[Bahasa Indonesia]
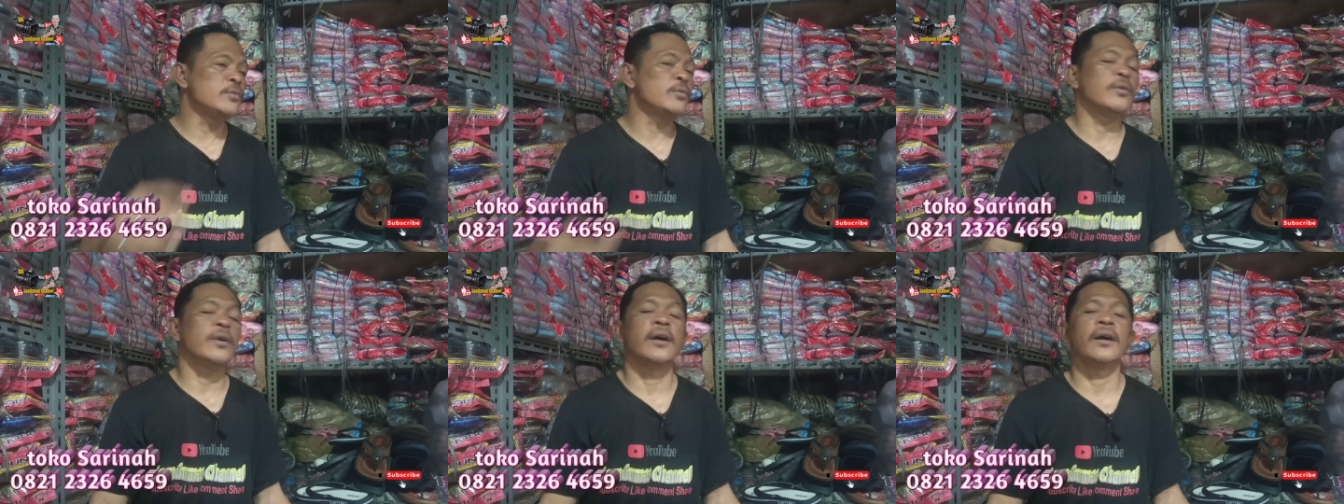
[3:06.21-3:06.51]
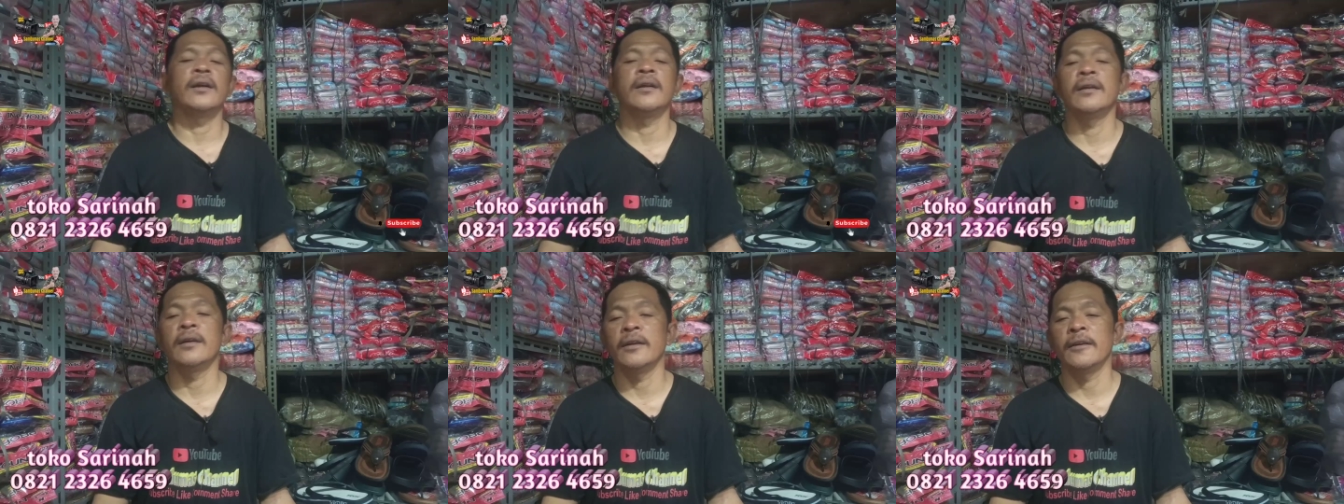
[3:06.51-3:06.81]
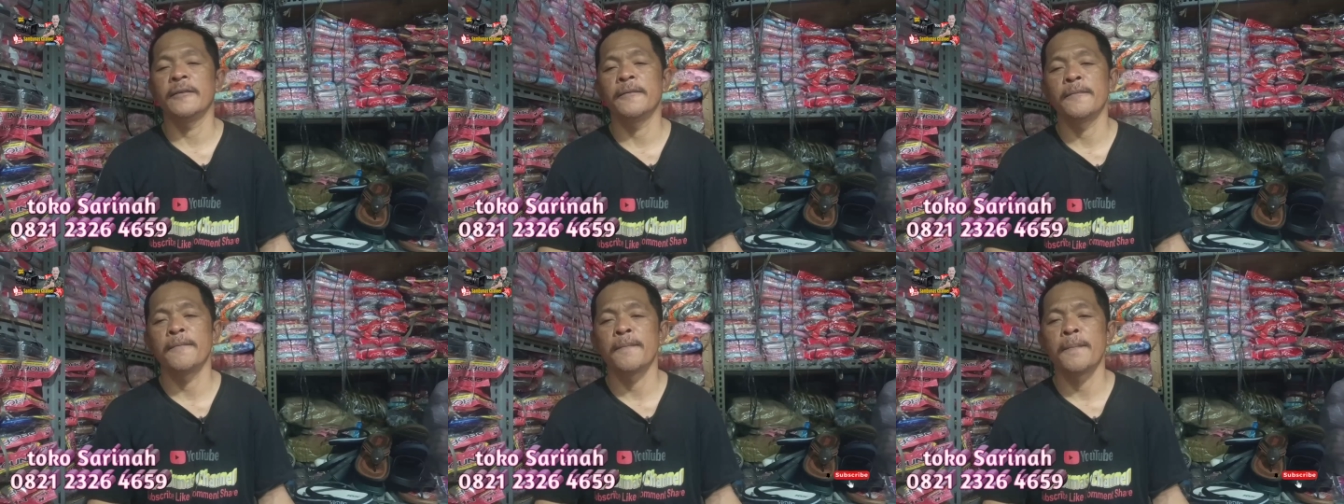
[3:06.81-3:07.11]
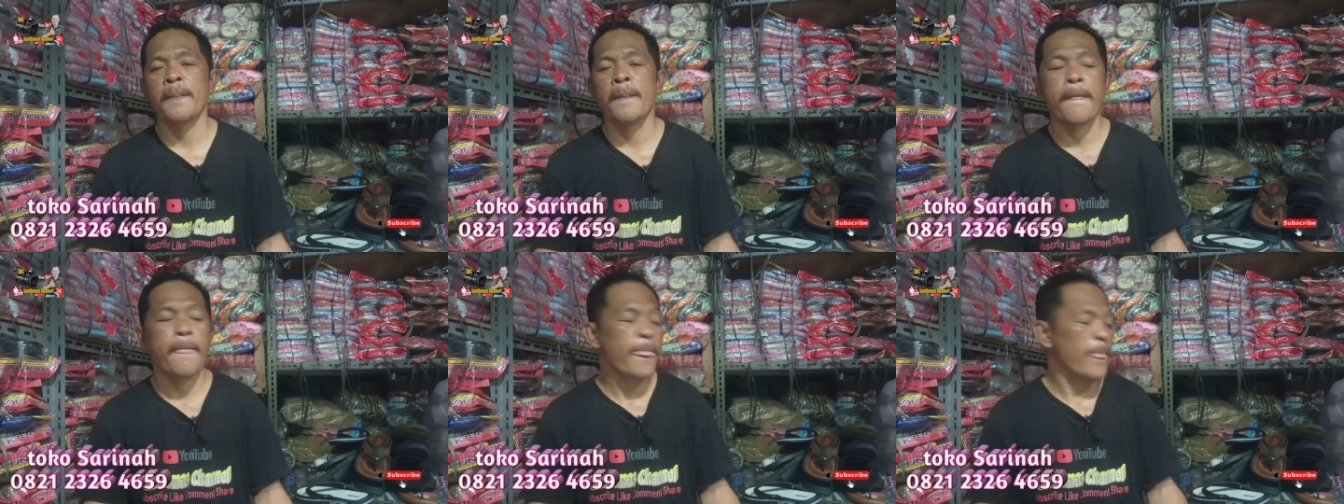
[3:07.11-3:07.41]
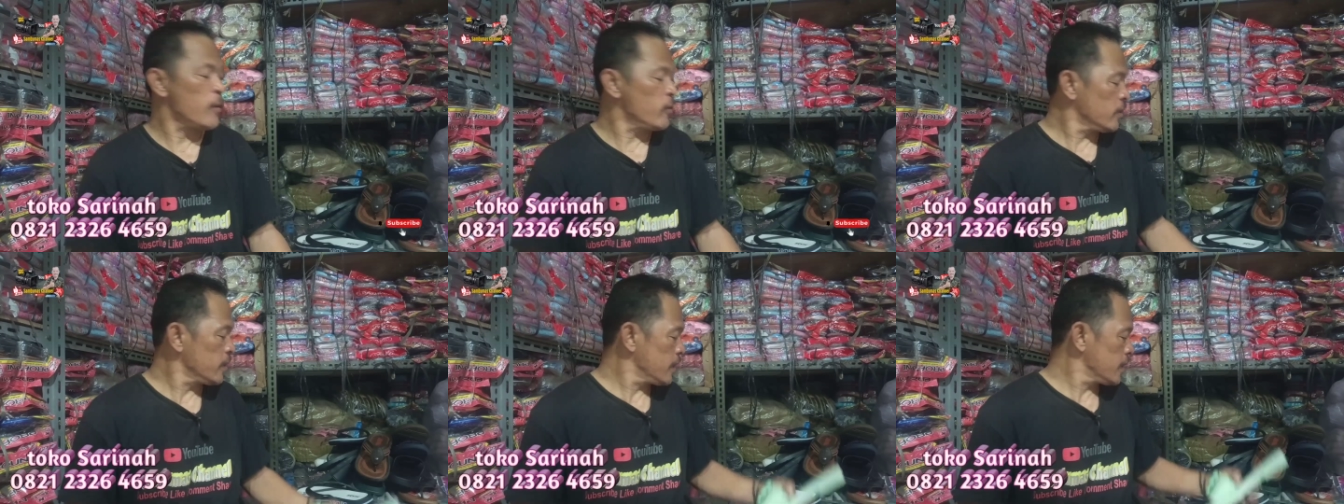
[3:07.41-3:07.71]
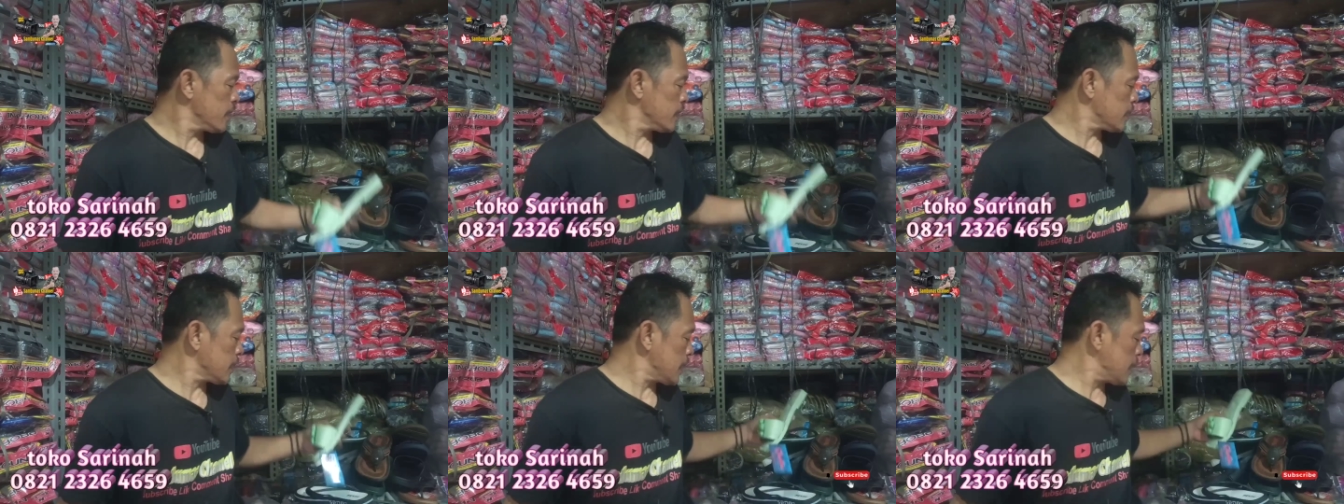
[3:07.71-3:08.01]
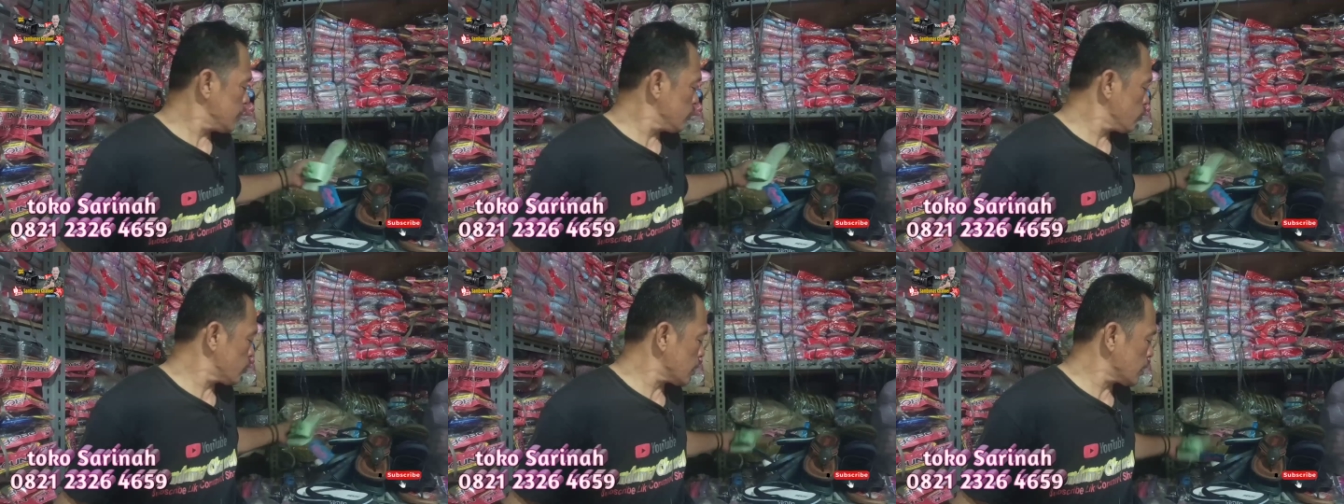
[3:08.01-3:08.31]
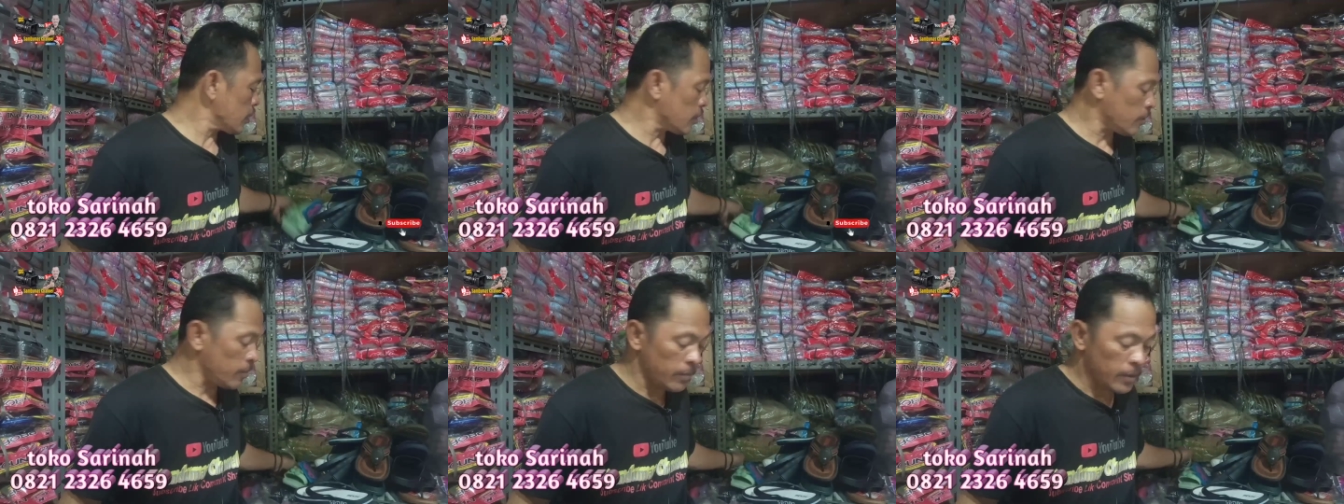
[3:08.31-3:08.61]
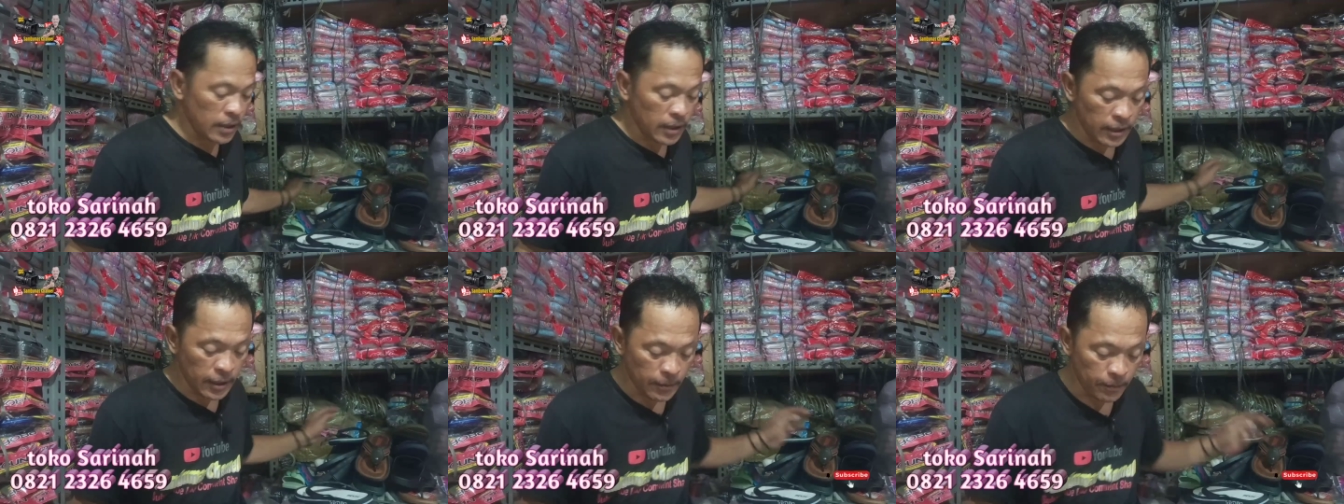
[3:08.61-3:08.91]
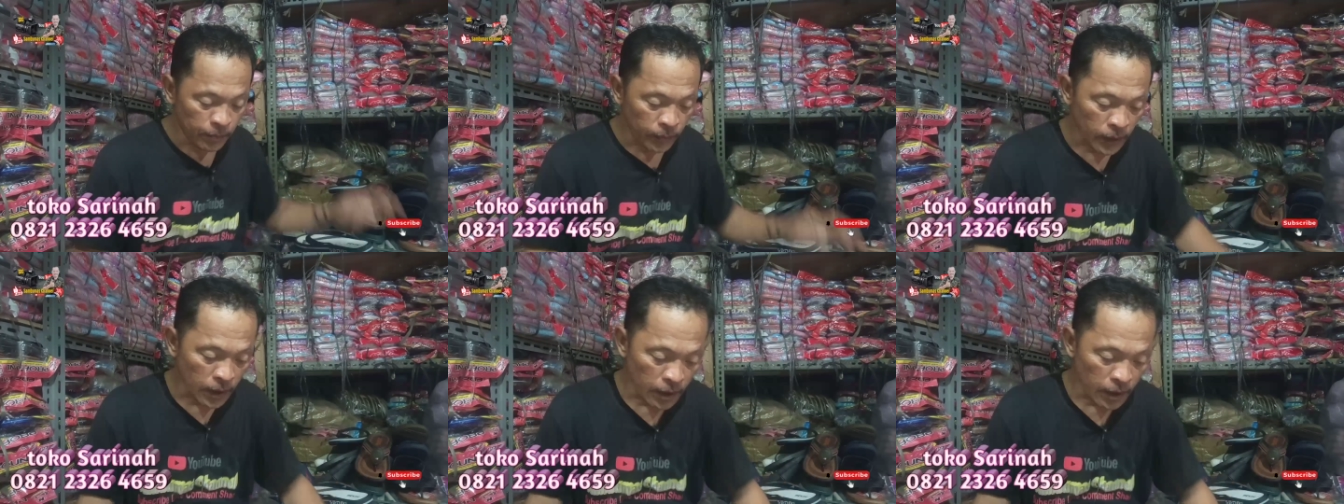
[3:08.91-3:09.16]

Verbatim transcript: juga ada. Oke, kita lanjutkan kembali.